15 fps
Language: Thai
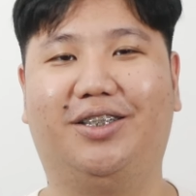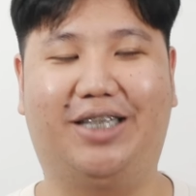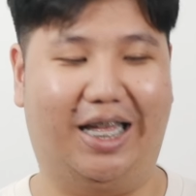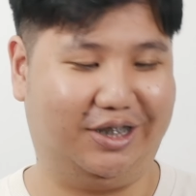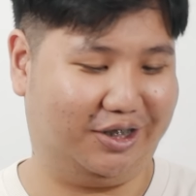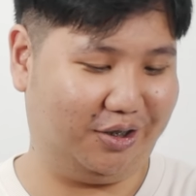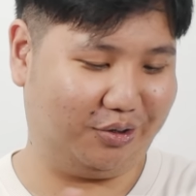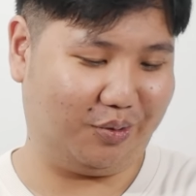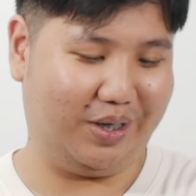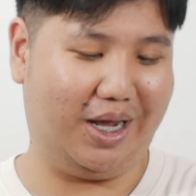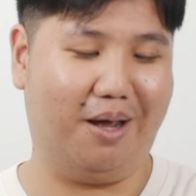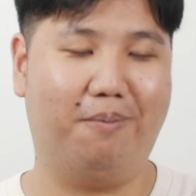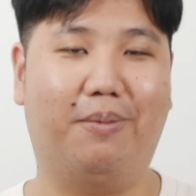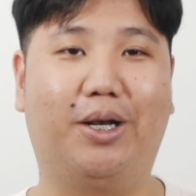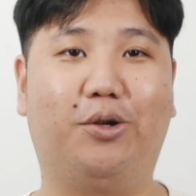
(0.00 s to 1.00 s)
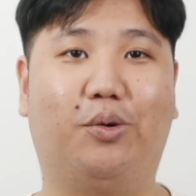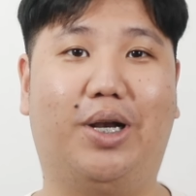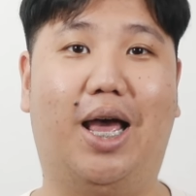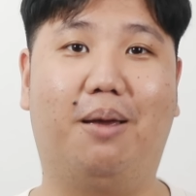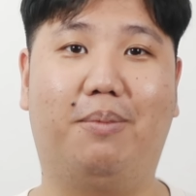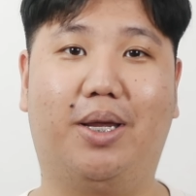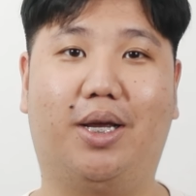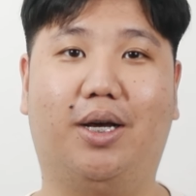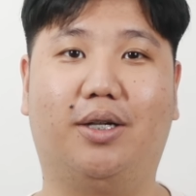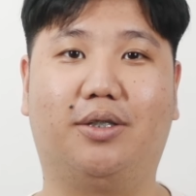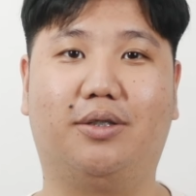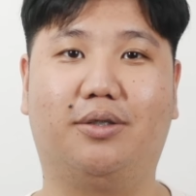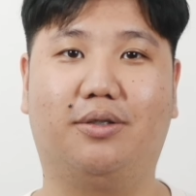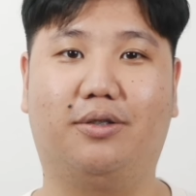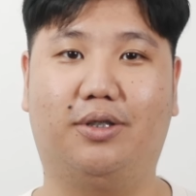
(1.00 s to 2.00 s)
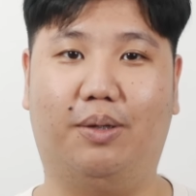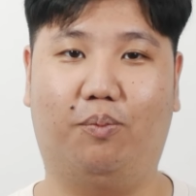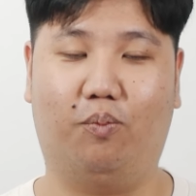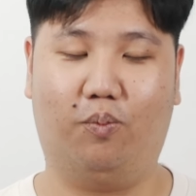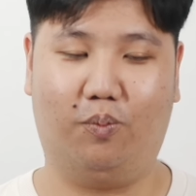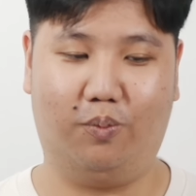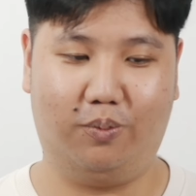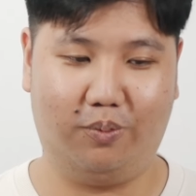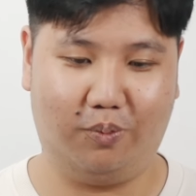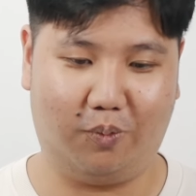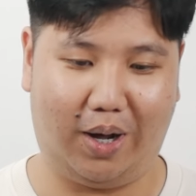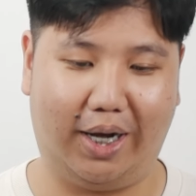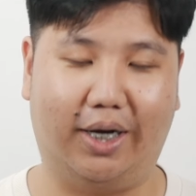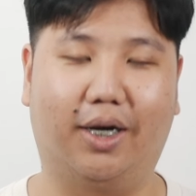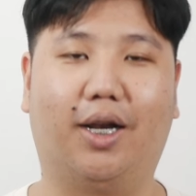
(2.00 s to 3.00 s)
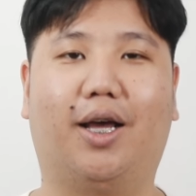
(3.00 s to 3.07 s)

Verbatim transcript: แต่เจ้าตัวเนี่ยมันอยู่ได้ไม่เกิน10วัน